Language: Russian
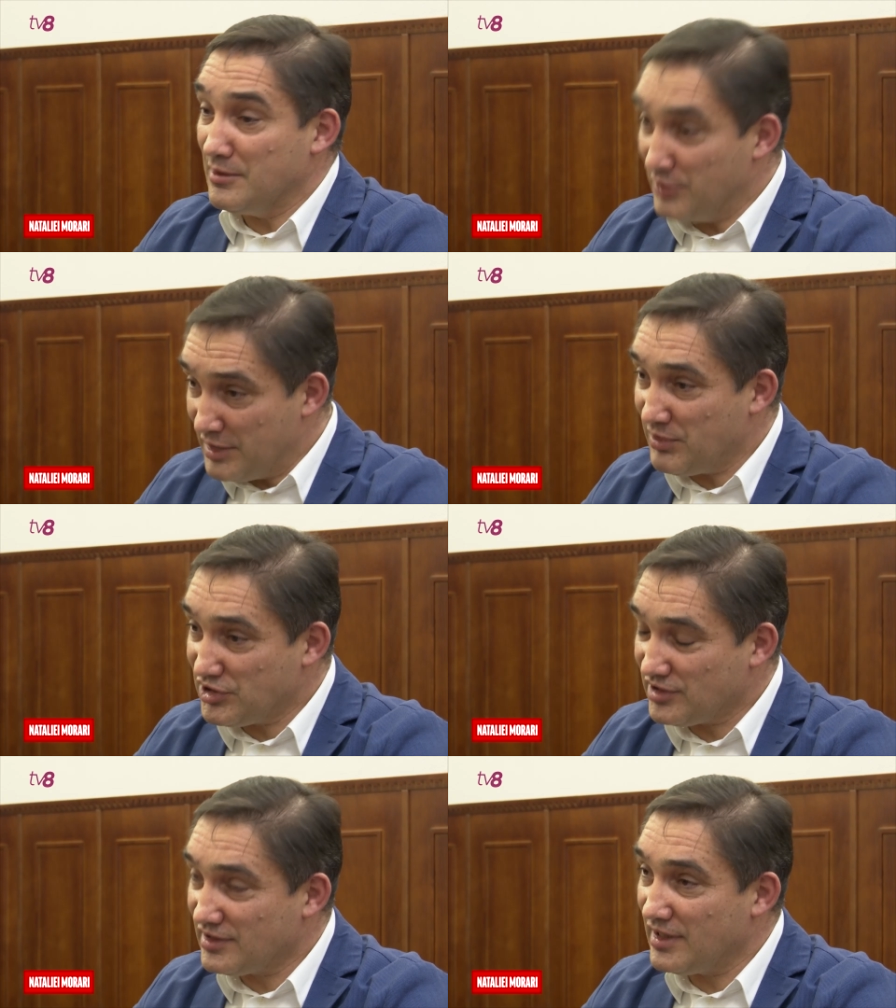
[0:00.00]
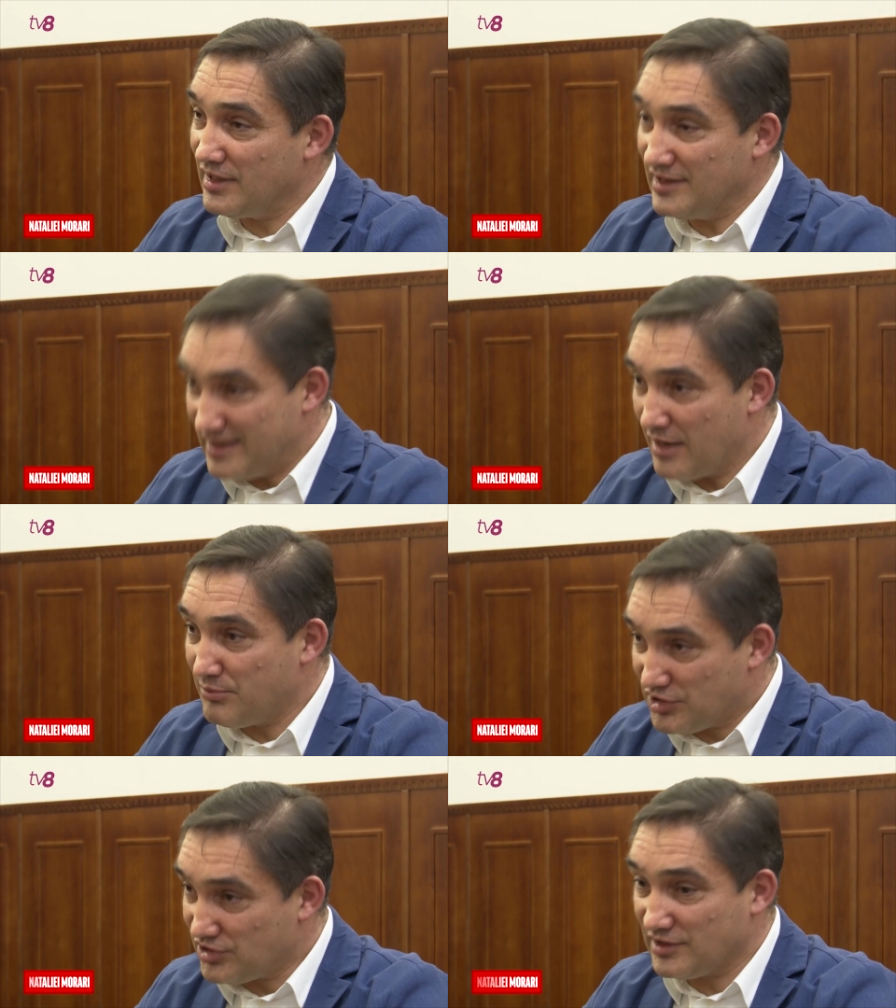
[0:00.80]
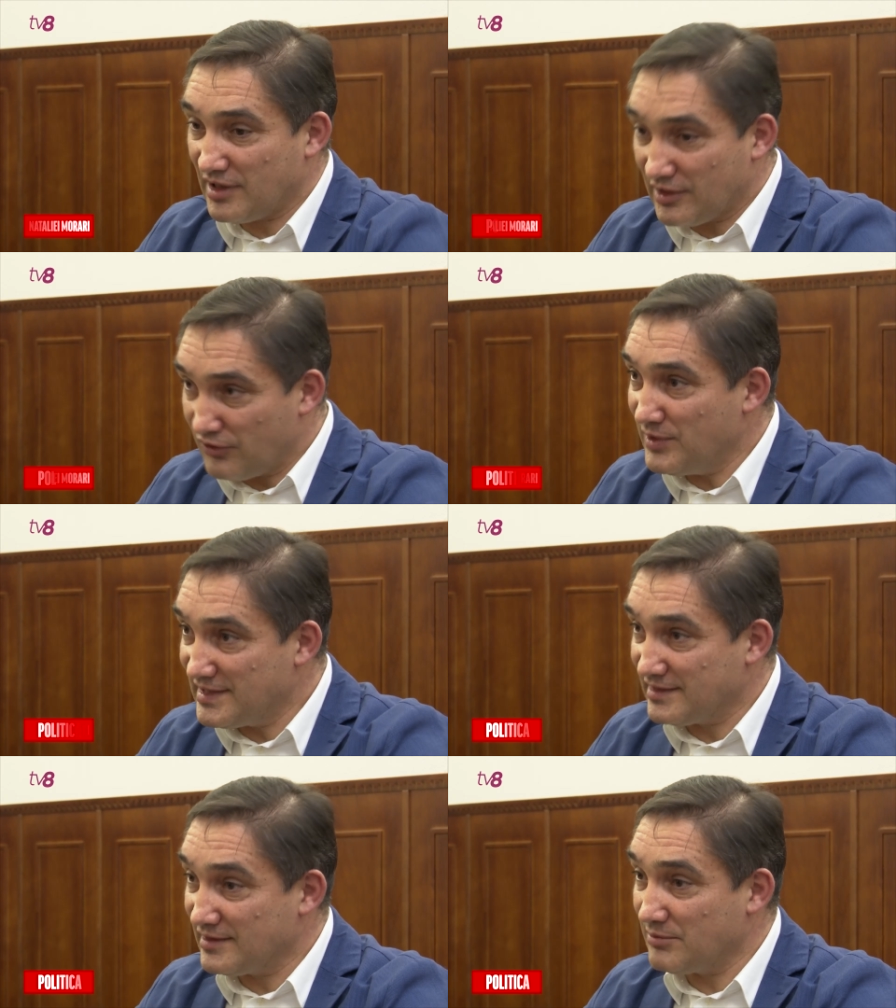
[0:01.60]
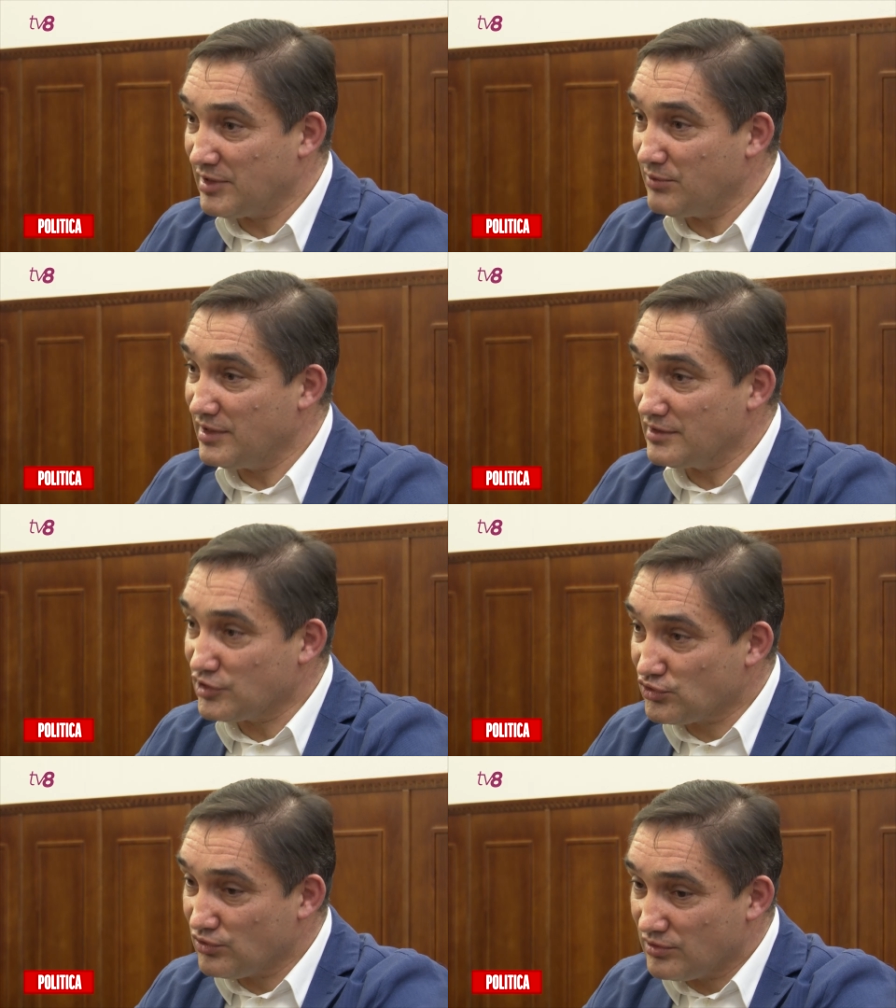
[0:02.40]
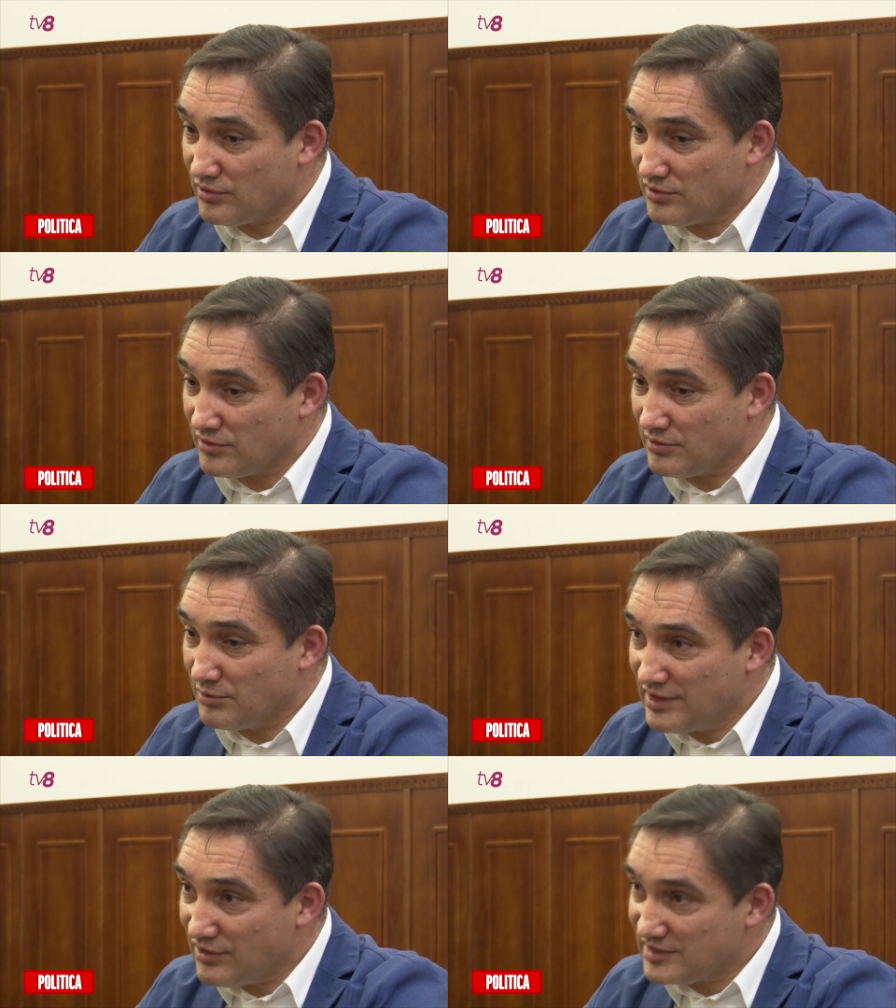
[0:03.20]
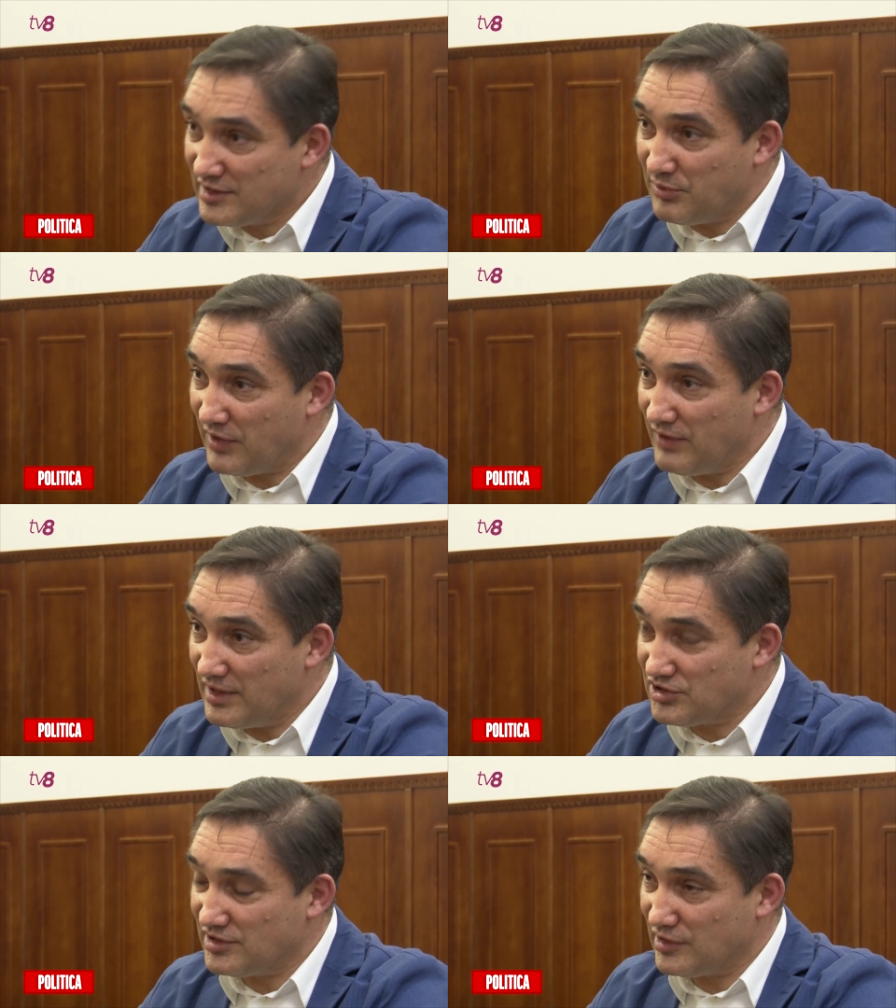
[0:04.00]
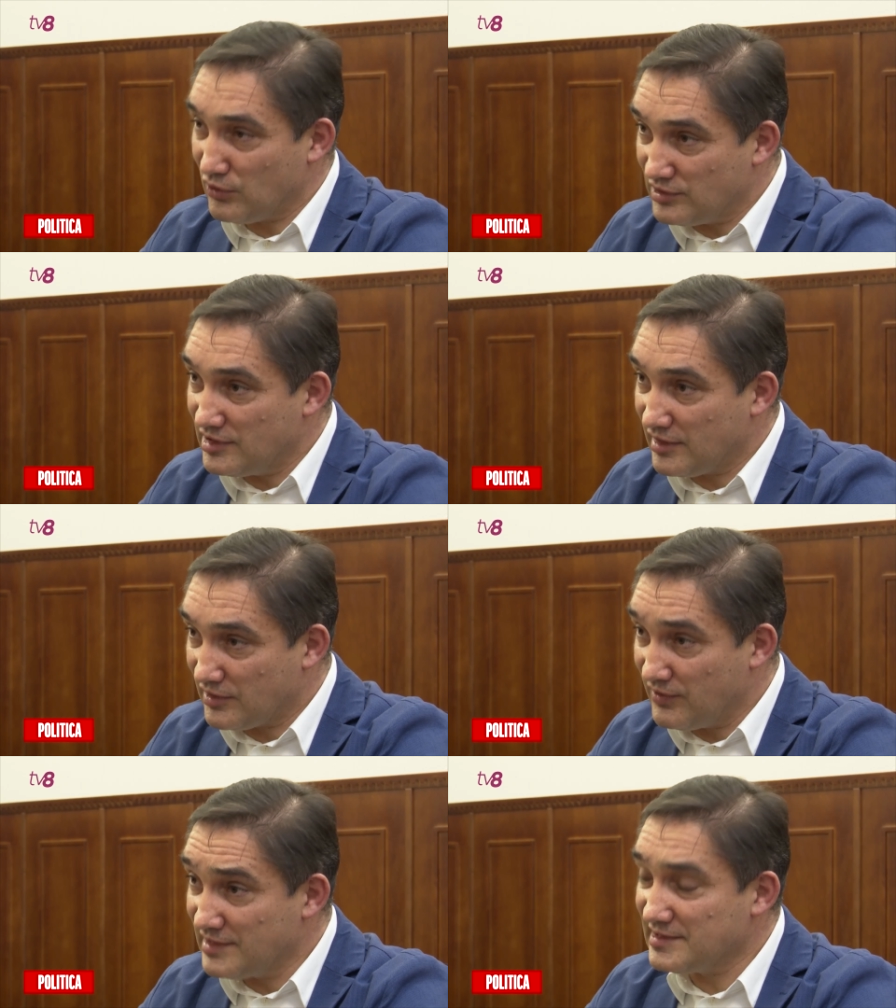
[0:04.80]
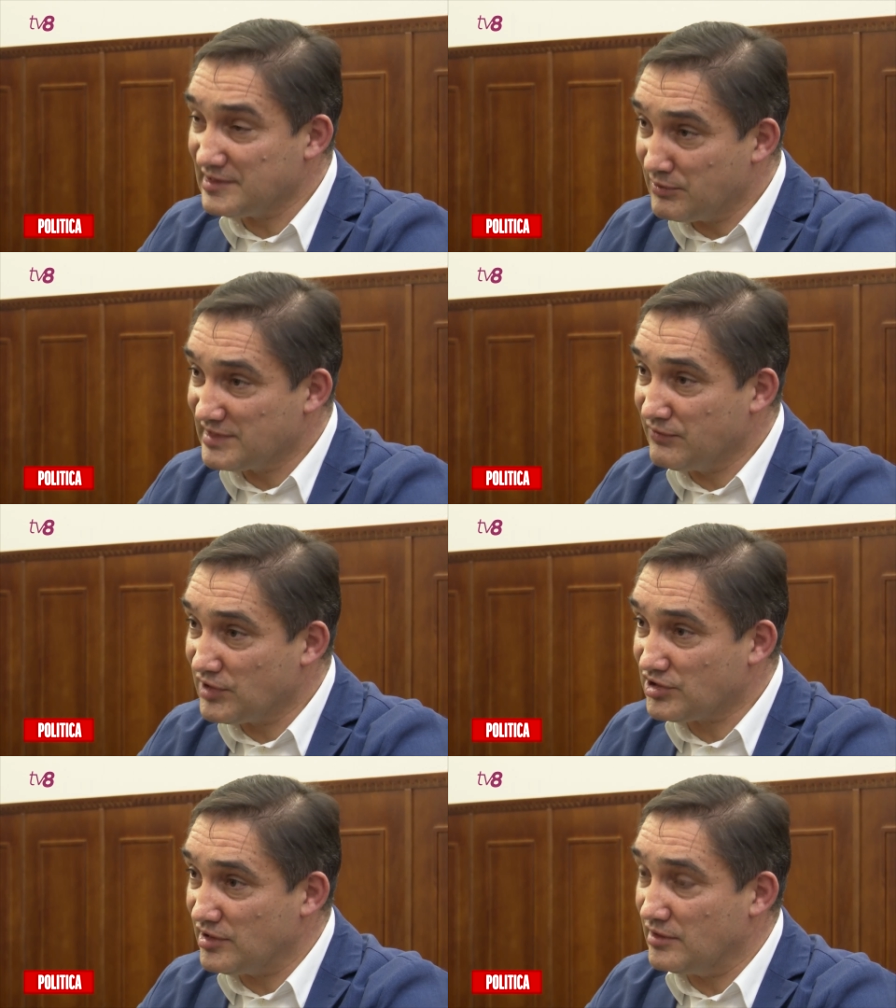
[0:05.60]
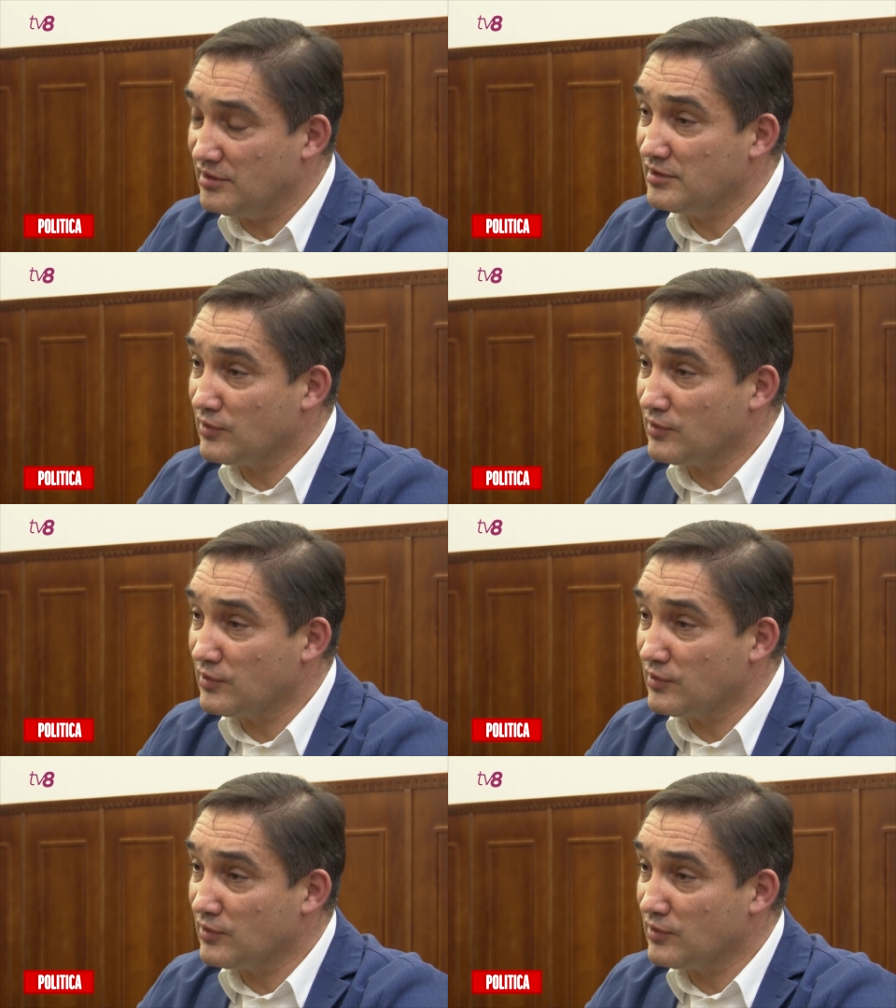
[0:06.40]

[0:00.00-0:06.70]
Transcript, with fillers: Мы посчитали, я посчитал и вместе там команда, что э, мы должны привлечь этих людей к ответственности, мы завершили.